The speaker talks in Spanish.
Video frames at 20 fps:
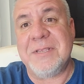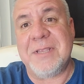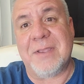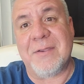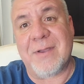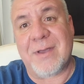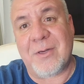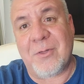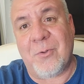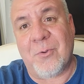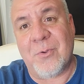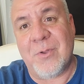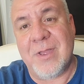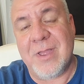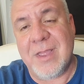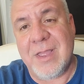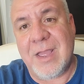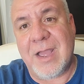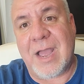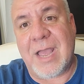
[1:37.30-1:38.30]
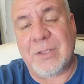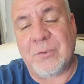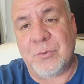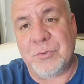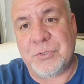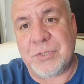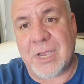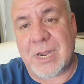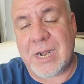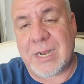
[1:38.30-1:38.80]
llegado a
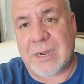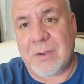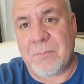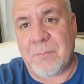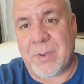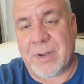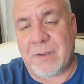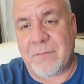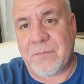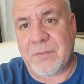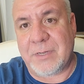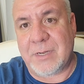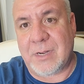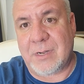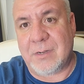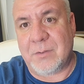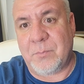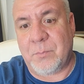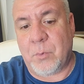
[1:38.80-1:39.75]
escuchar la campana final.